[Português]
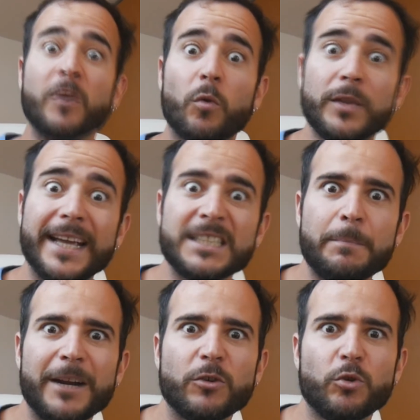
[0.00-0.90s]
Nesse
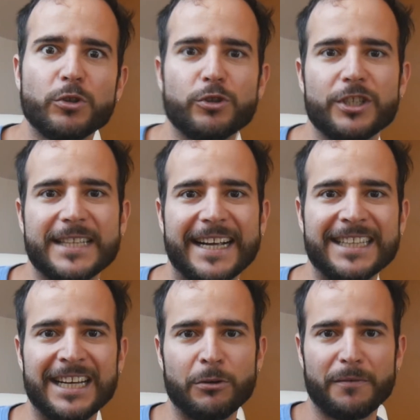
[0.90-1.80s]
percurso de sair
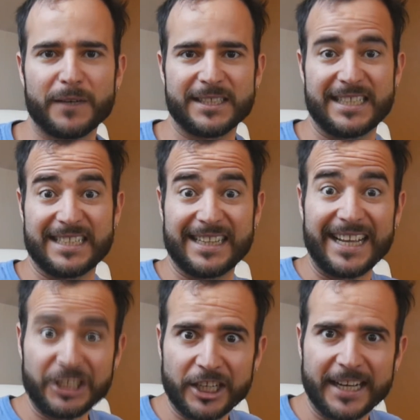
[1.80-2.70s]
da língua francesa
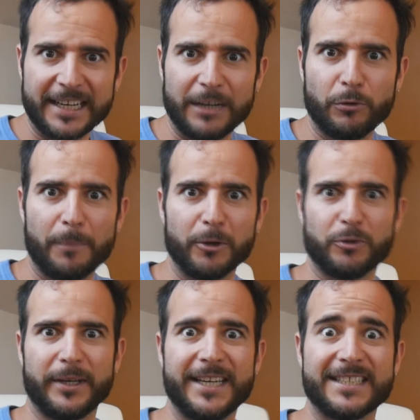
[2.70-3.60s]
até chegar na língua
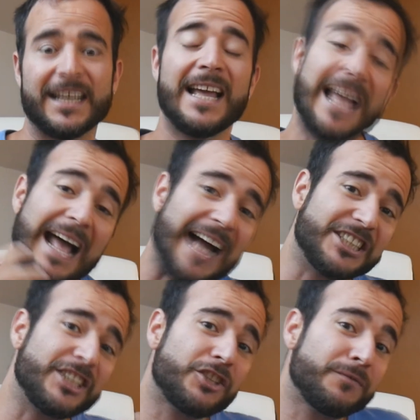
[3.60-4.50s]
portuguesa, a
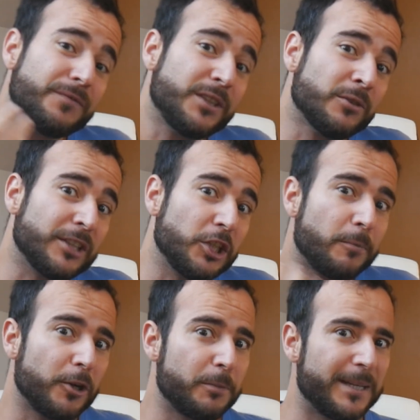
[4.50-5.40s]
gente viu, a gente
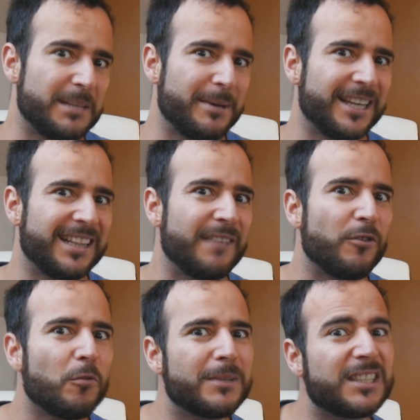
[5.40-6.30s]
pode perceber que teve
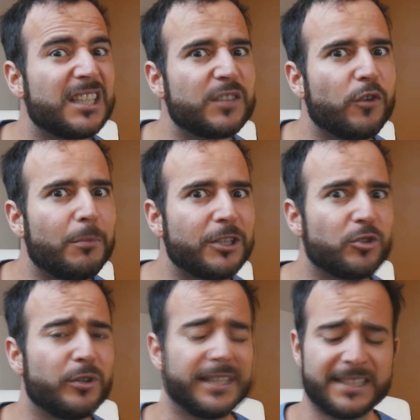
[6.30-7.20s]
algumas
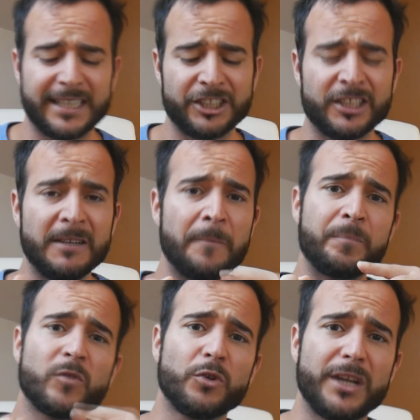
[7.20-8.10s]
transformações, seja
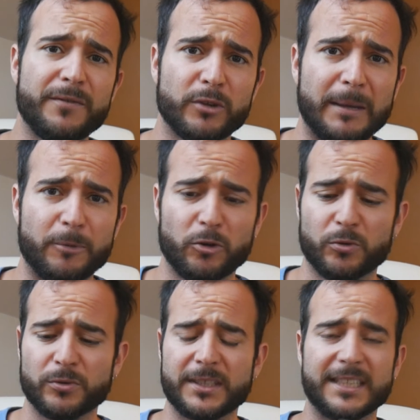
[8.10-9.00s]
no nível da
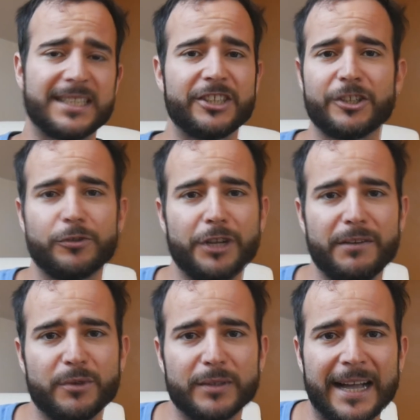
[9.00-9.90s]
pronúncia, seja no
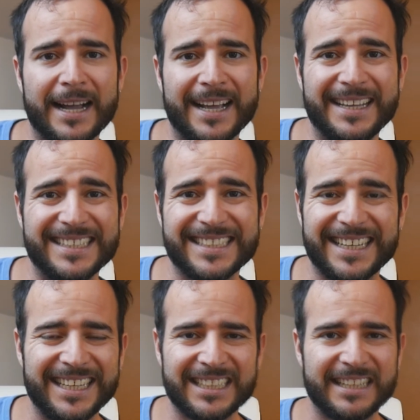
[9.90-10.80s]
nível da
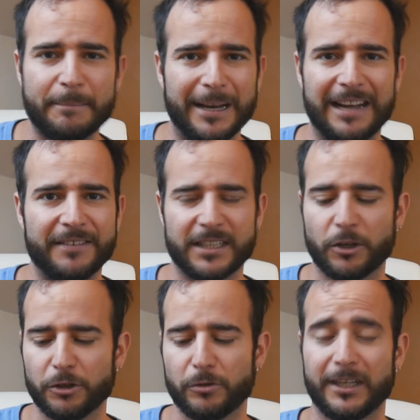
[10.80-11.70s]
escrita da palavra, da
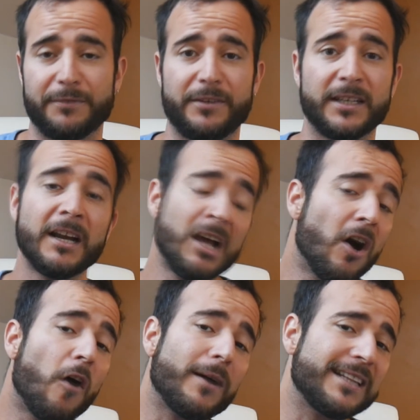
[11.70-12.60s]
ortografia,
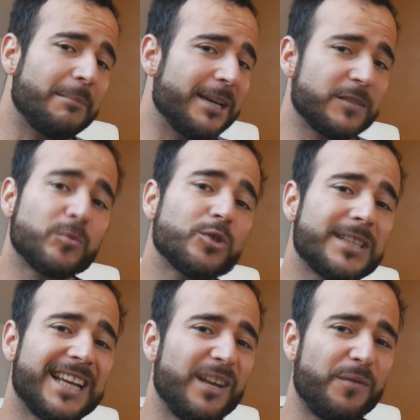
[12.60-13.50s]
ou até mesmo no
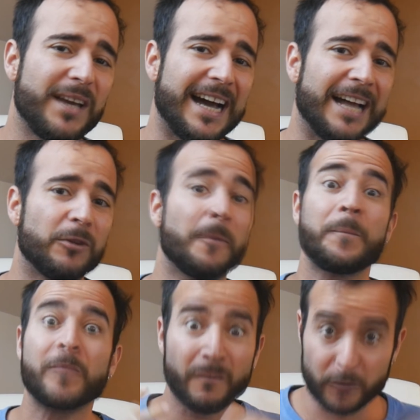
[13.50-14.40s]
significado.
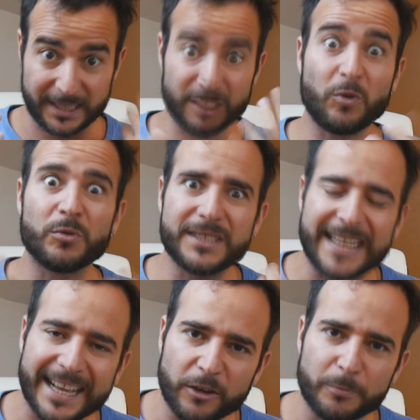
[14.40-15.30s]
Vocês
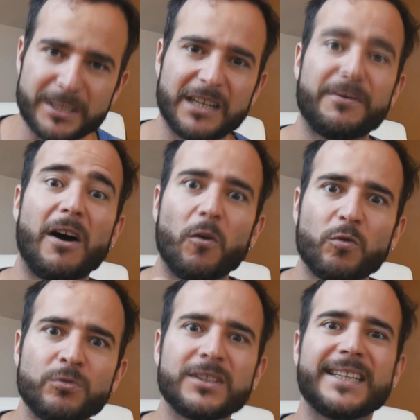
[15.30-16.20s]
conseguem observar
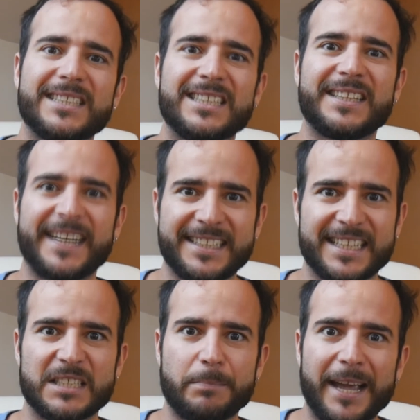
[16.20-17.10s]
alguns desses três
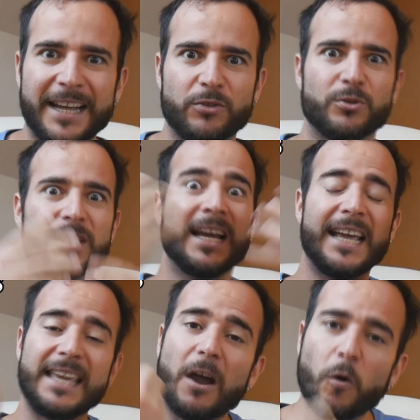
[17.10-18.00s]
aspectos
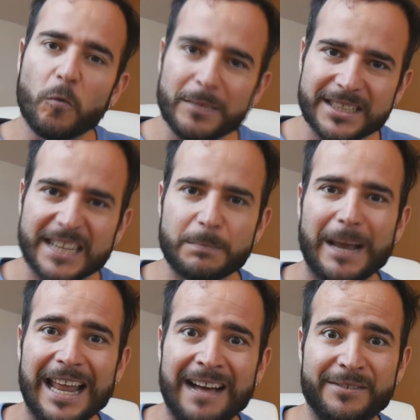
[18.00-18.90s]
em algumas das
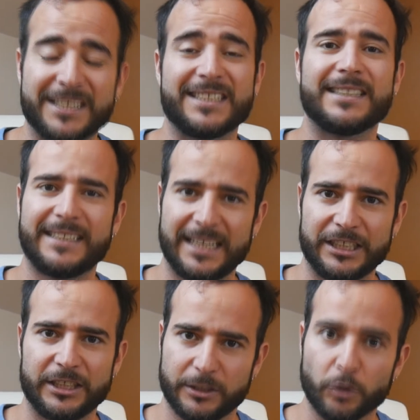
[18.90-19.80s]
palavras
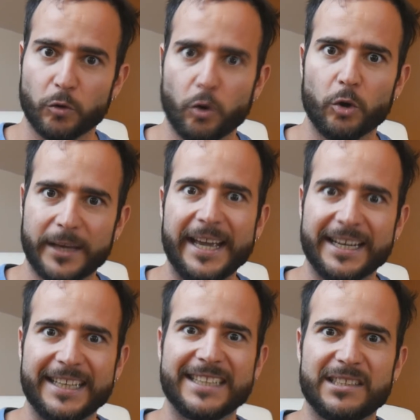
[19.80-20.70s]
que, que eu coloquei
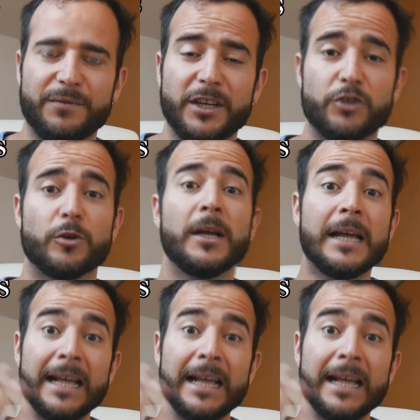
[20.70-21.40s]
aqui nesse vídeo?